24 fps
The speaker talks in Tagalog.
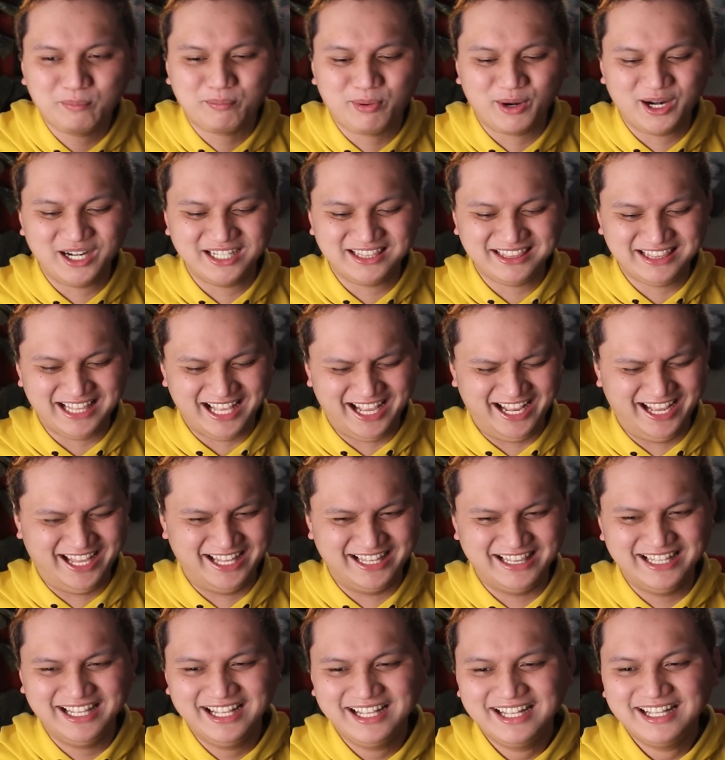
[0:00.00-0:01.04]
over
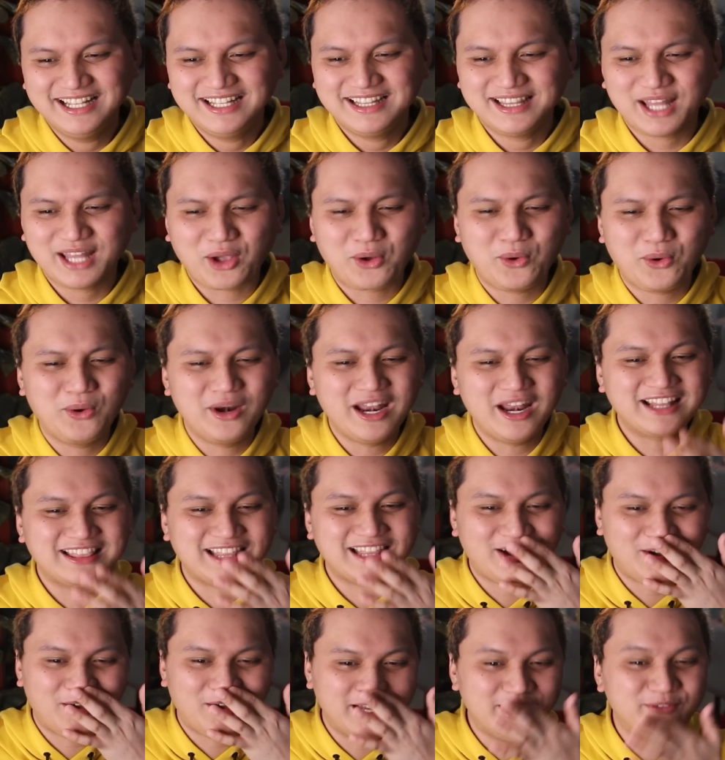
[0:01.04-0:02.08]
10. Nagulat
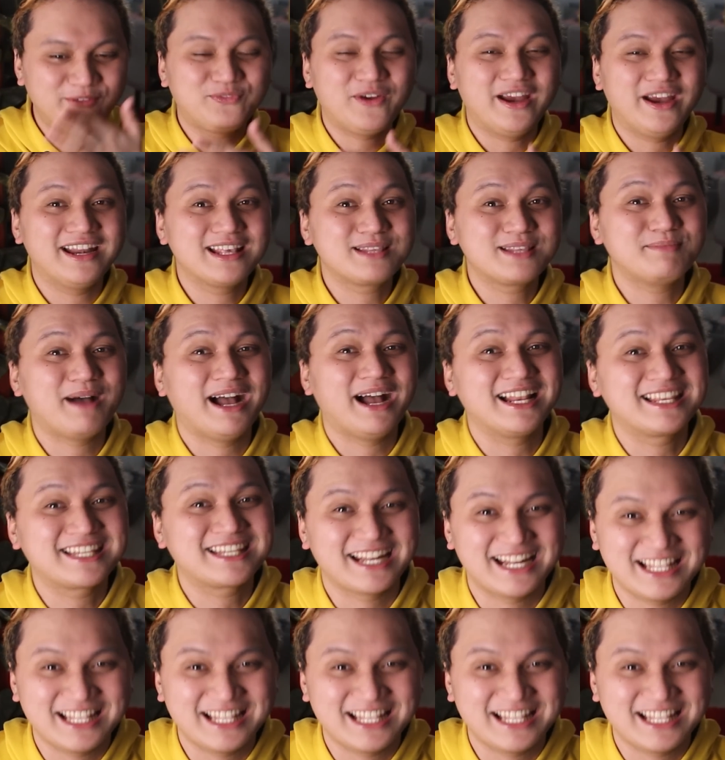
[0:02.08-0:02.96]
ako. In fairness, mahal siya